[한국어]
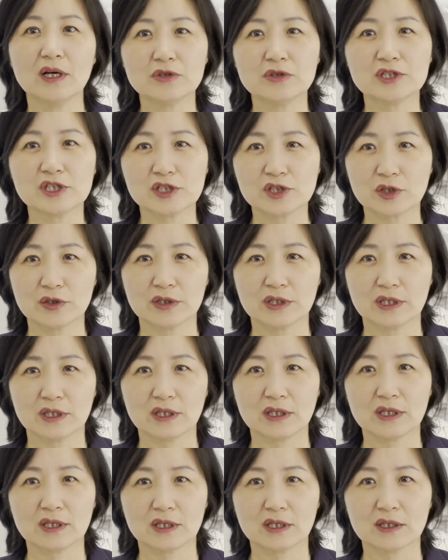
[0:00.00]

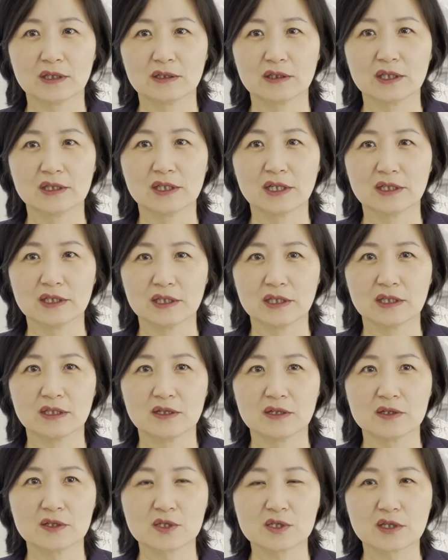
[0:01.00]
포지션이
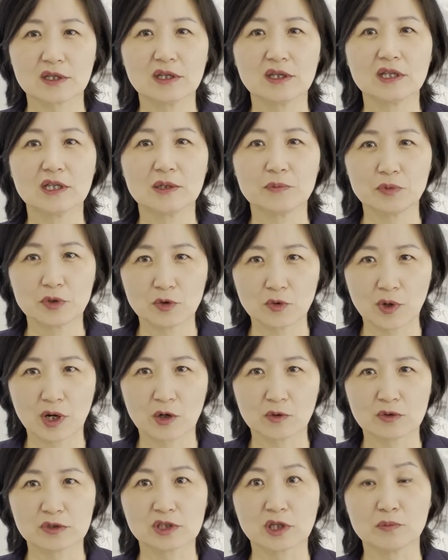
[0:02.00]
대단히 스킬이
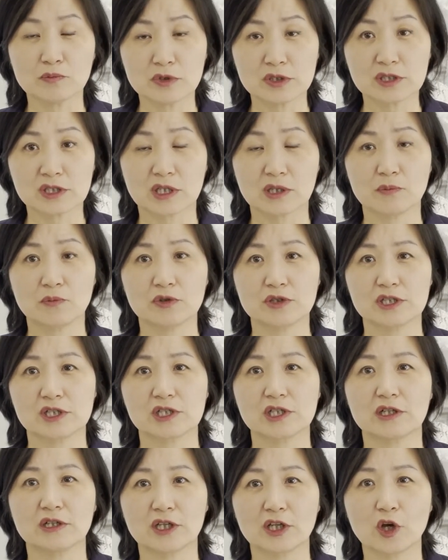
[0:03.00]
필요하고 전문직인
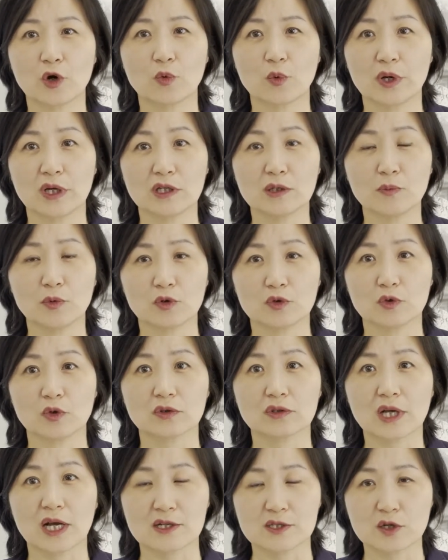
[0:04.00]
포지션인 경우에는 보통
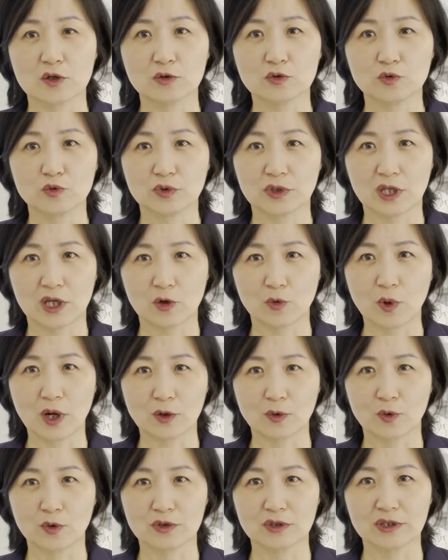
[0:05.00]
5 군데의
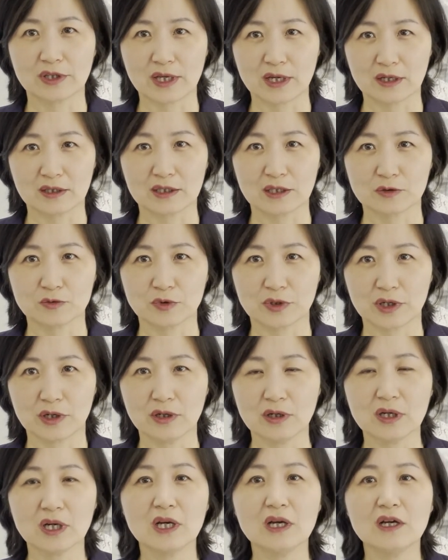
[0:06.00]
광고를 내야
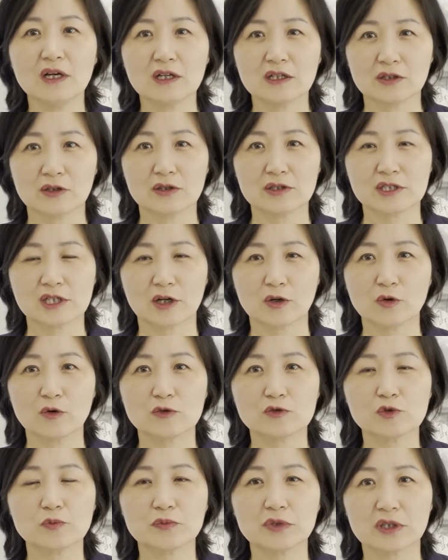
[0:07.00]
되고요. 그렇지
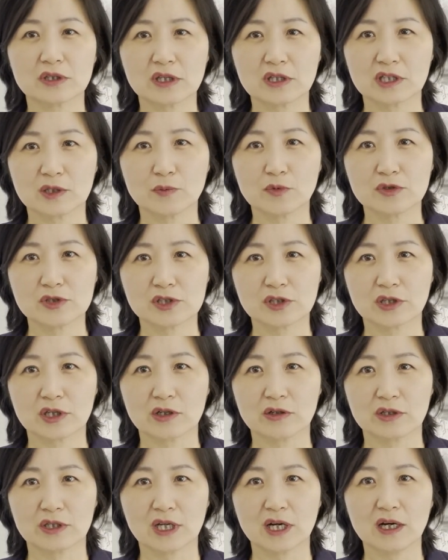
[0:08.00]
않고 좀더 이렇게
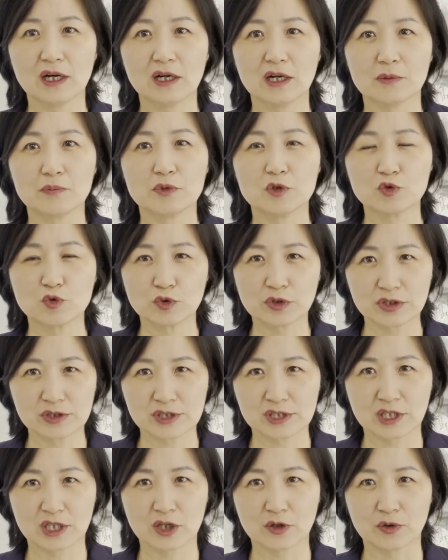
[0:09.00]
기본적이거나
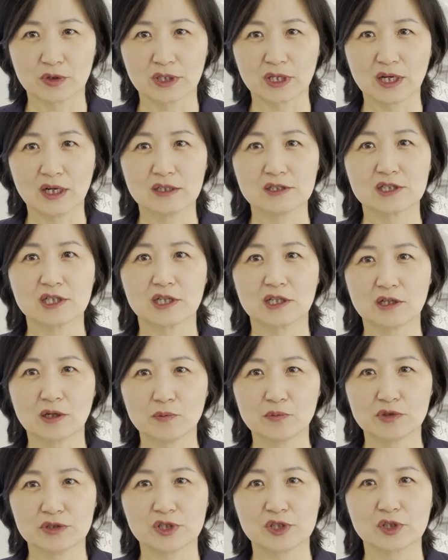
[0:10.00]
비숙련직이거나 이제
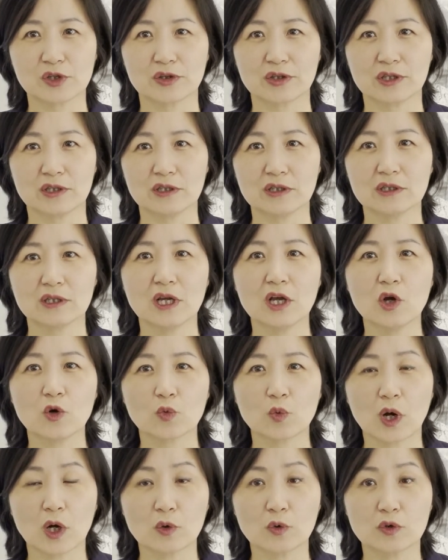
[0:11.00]
이런 포지션들은
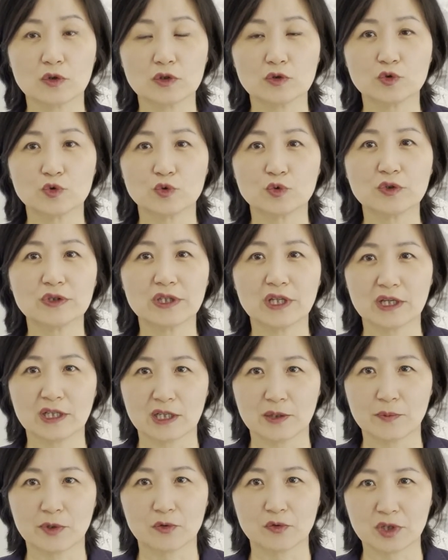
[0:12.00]
광고를 두 군데
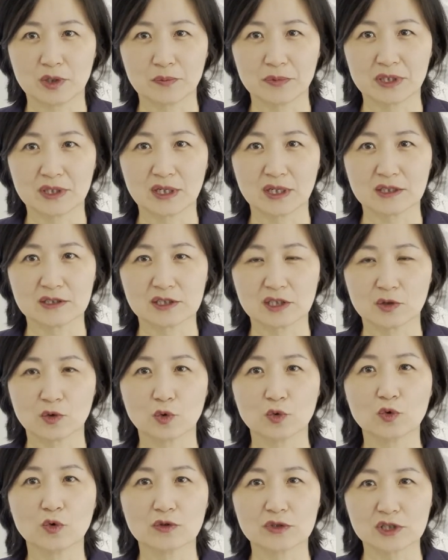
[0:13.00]
내면 됩니다. 이제
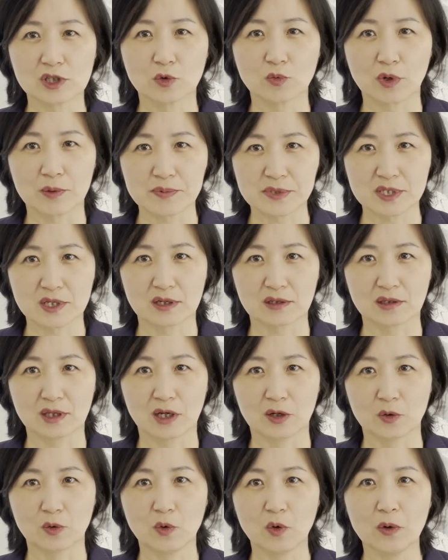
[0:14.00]
노동청
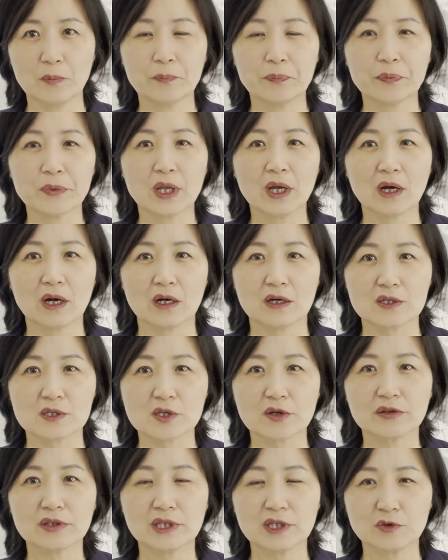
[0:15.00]
웹사이트하고
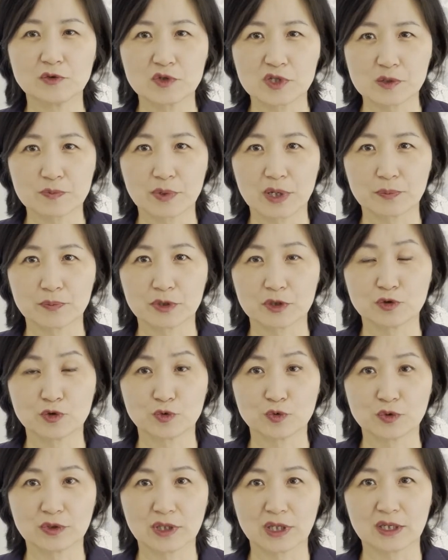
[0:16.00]
썬데이 어, 뉴스페이퍼를
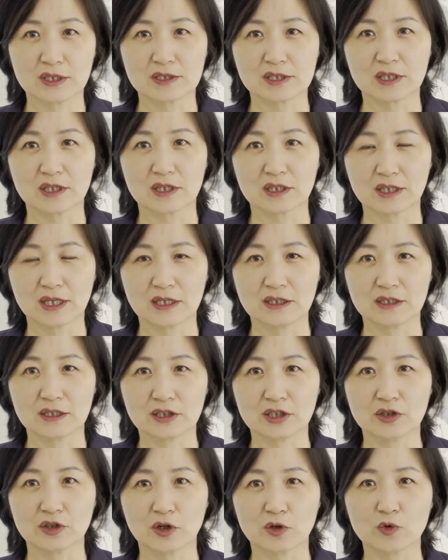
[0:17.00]
두 군데 이제
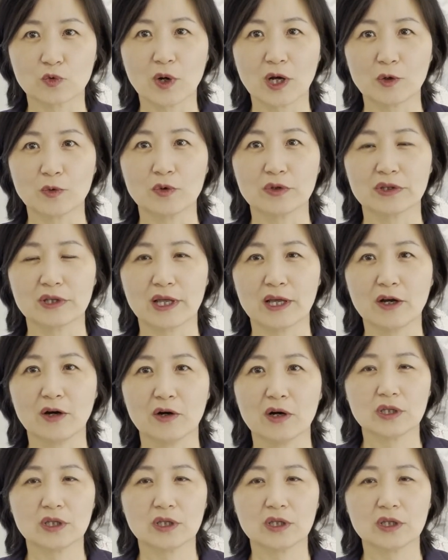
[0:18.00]
내는 그런 광고인데요.